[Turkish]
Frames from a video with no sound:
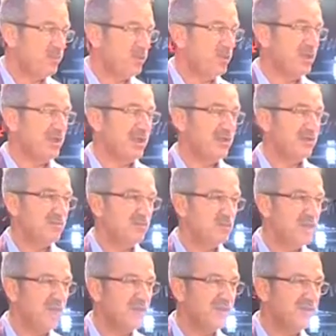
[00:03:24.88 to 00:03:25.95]
diyor ya
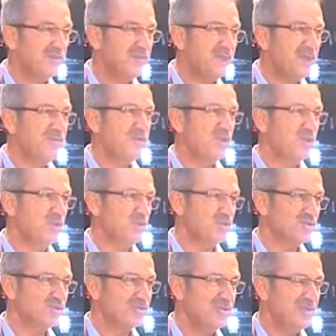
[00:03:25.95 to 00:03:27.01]
mükafatını ben veriyorum
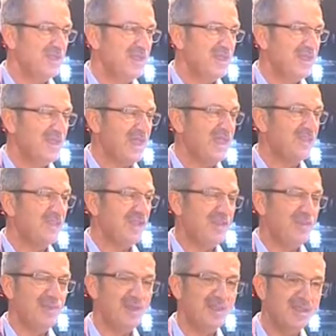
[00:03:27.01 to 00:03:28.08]
orucun. Yani diğer
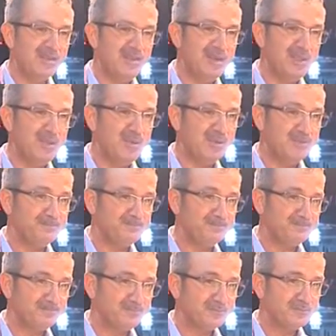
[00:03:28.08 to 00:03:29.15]
ibadetler gibi
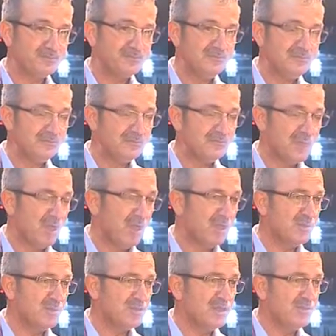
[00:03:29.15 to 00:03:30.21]

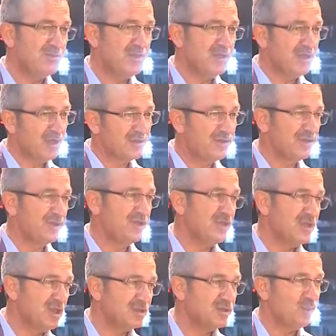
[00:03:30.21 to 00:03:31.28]
kalkıp işte bin katı,
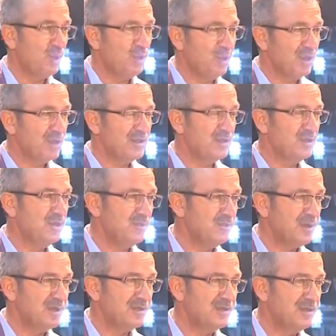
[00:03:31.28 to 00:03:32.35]
iki katı, on katı, yirmi
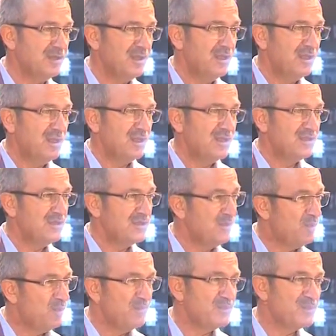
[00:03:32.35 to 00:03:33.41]
katı diye
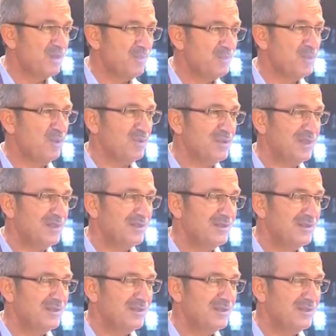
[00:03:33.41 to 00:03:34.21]
böyle bir sevap yok yani.